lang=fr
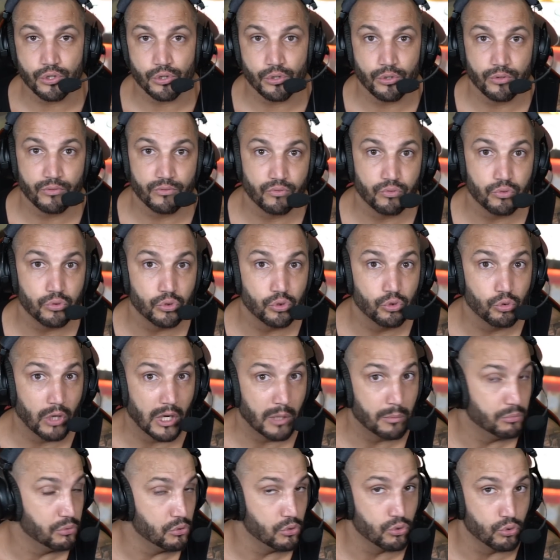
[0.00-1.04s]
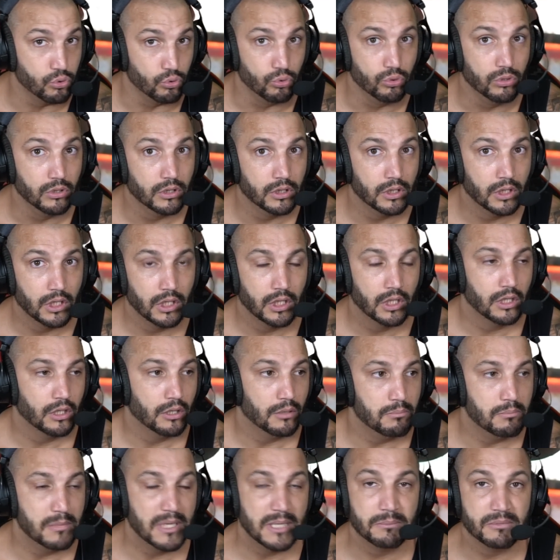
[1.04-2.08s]
vous dois beaucoup.
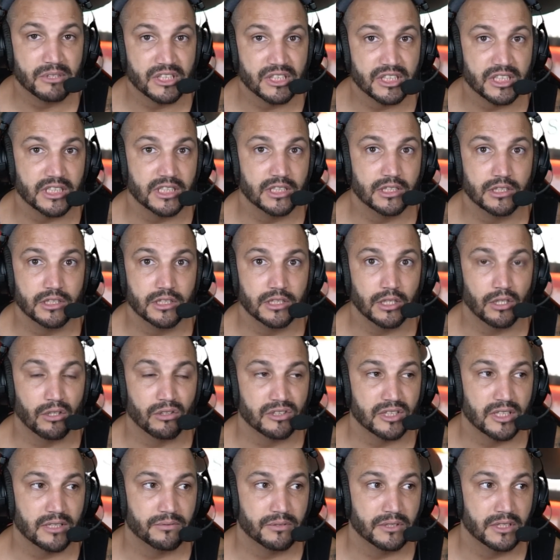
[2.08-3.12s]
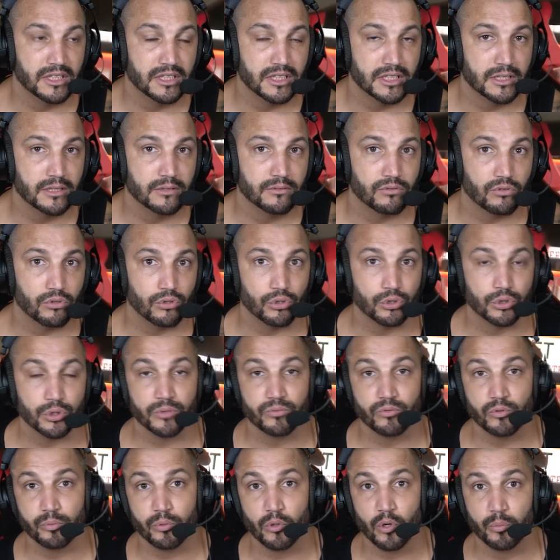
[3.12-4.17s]
Même si, en définitive, je
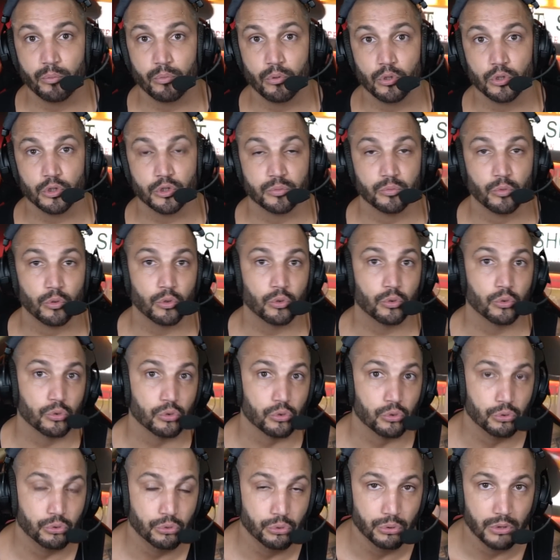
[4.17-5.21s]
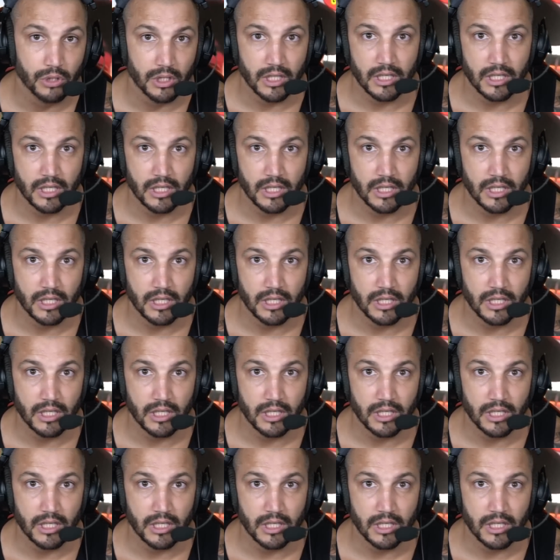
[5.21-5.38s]
vous propose mon contenu